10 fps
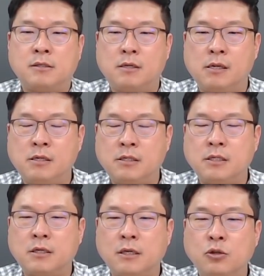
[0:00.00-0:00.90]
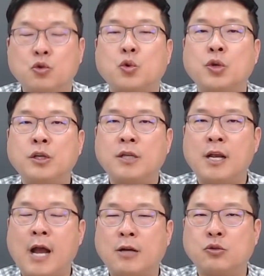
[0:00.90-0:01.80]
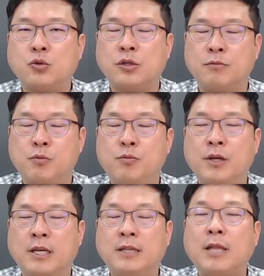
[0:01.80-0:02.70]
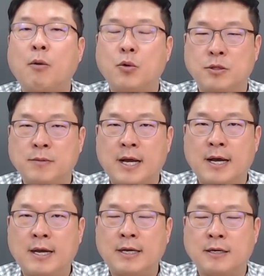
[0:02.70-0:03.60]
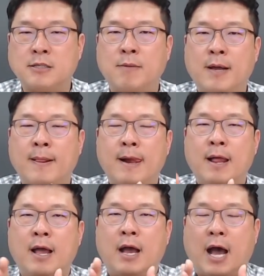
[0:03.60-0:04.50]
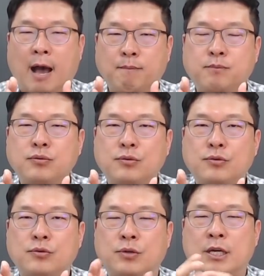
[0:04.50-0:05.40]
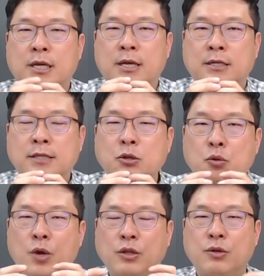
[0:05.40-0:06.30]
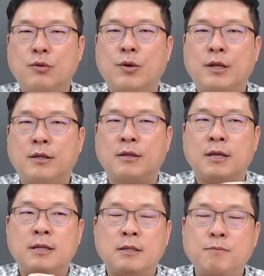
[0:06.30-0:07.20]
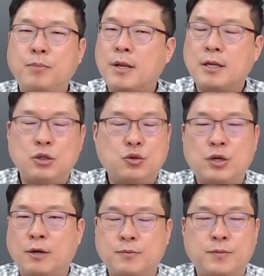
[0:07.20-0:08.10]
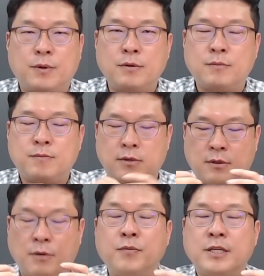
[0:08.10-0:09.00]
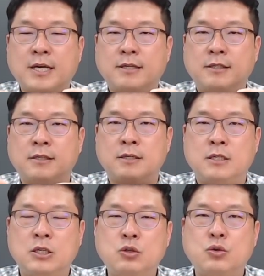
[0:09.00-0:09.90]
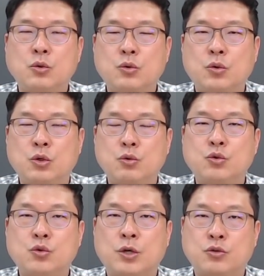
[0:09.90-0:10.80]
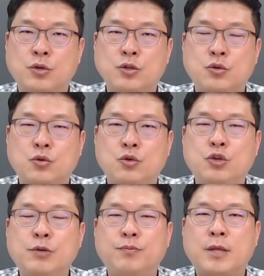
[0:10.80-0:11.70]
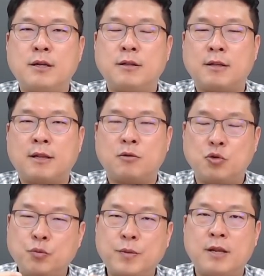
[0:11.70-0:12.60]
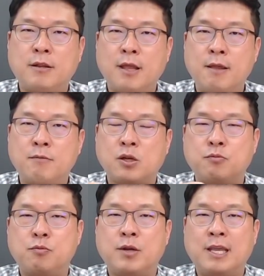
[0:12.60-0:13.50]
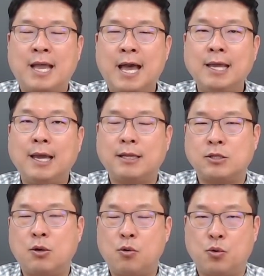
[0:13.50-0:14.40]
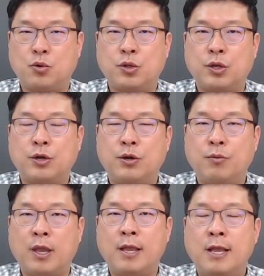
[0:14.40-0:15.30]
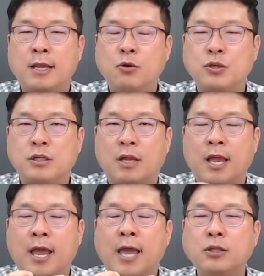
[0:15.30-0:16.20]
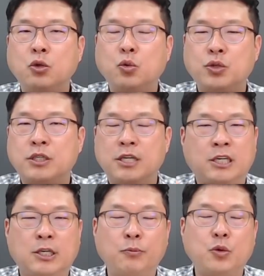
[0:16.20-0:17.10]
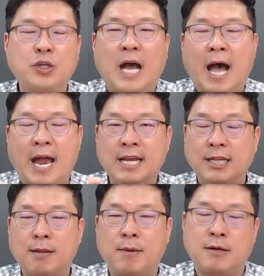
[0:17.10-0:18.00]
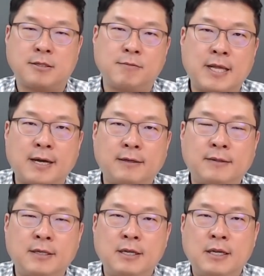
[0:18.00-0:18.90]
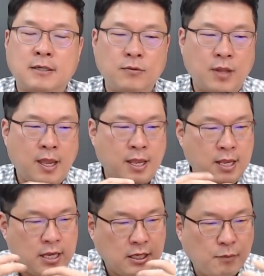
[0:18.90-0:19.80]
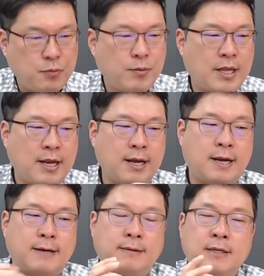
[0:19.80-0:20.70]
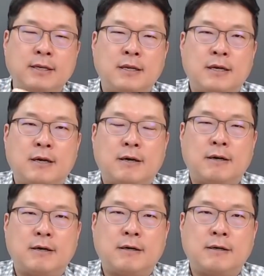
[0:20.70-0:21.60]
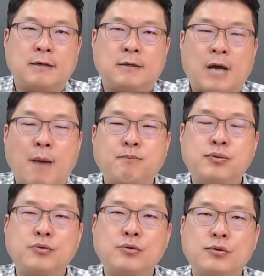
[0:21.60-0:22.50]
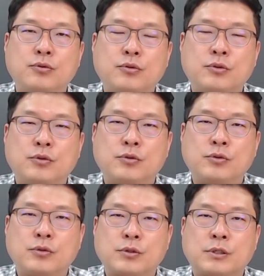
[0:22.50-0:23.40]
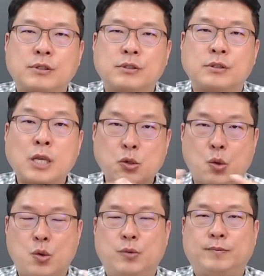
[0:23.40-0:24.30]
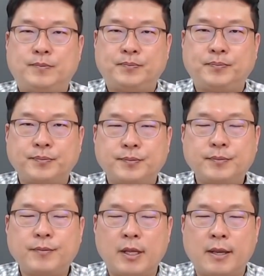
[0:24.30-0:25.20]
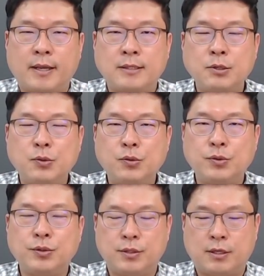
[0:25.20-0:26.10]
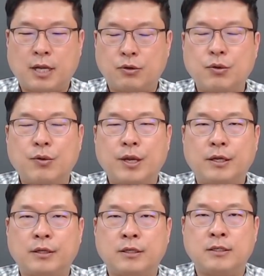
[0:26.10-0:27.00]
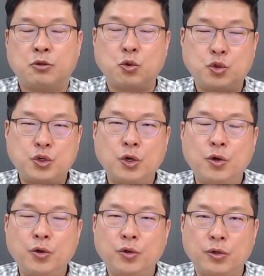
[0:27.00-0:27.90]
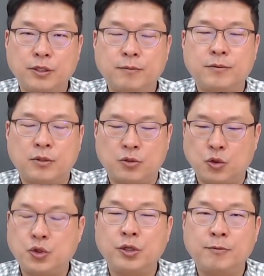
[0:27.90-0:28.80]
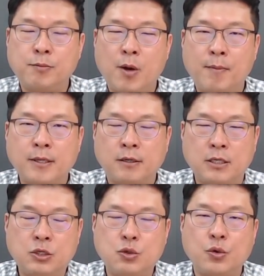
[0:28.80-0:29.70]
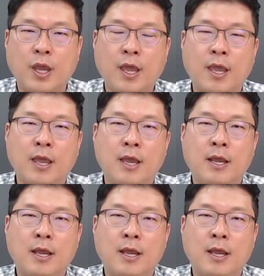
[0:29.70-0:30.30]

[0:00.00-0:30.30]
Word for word: 일시적인 조정 현상의 가능성은 분명히 있다고 보여집니다. 그렇지만 앞으로 세종 같은 경우에는 특별한 이슈가 없, 없, 어, 는 이상은 이쪽으로 인구수가 추가적으로 유입되는 유입되는데 저는 분명히 한계가 있다 고 생각하고 있거든요. 왜 세종시는 행정도시지 기업도시가 아니기 때문에 그렇습니다. 그런데 이것뿐만 아니라 어, 앞으로 그 세종 네, 세종 같은 경우에는 조치원 읍, 조치원읍을 포함해서 이쪽에